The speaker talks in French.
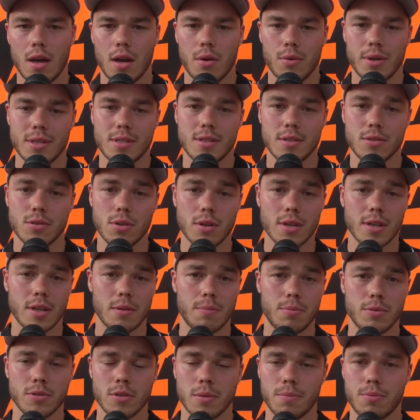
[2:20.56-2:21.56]
oui, c'est sûr qu'il y
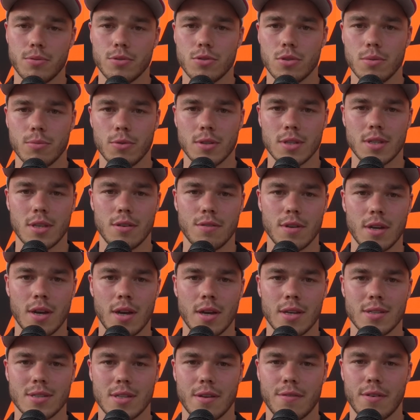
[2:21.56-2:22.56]
a de plus en plus de monde qui
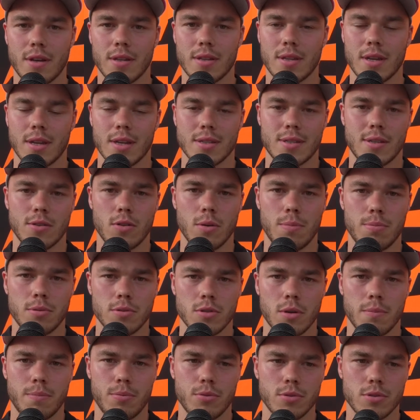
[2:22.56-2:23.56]
vient et ça va intéresser de
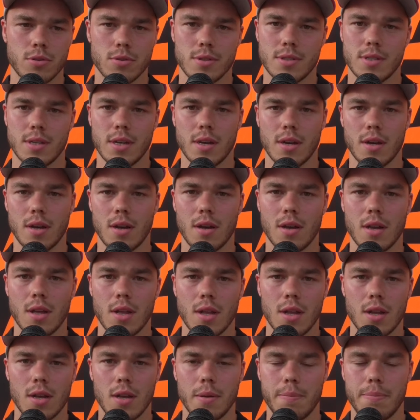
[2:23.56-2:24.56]
plus en plus aussi
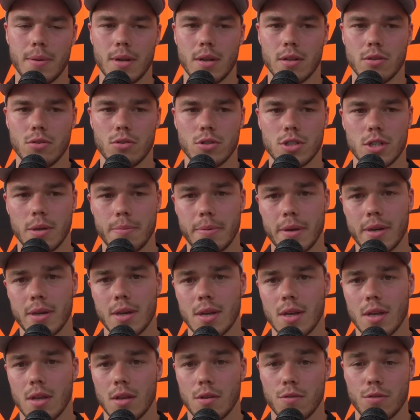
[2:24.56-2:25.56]
les pilotes de GP,
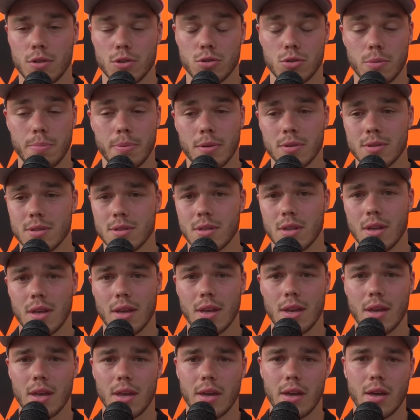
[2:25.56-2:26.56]
enfin, je pense.
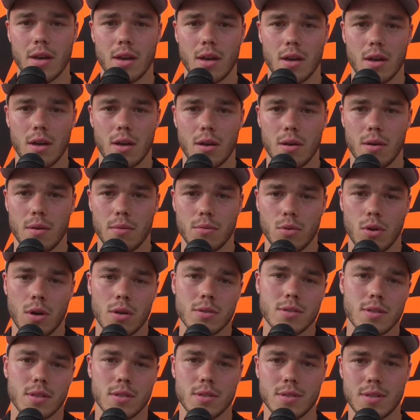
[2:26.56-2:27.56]
Et
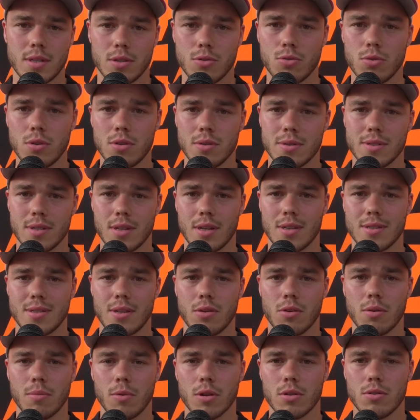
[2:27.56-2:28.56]
non, c'est cool, ça,
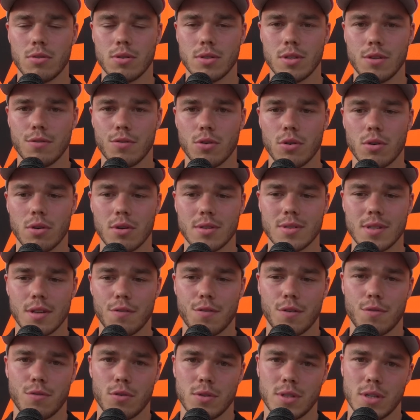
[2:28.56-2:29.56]
augmente le niveau, ça
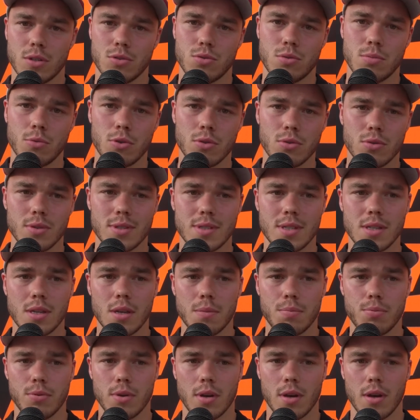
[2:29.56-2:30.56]
fait venir du monde aussi
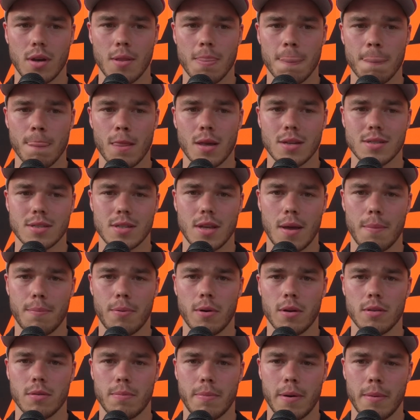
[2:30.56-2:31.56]
et puis ça
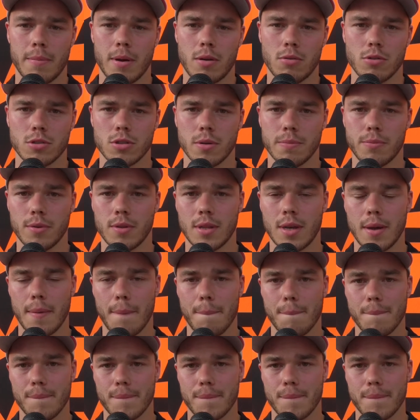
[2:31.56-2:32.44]
apporte pas mal au championnat.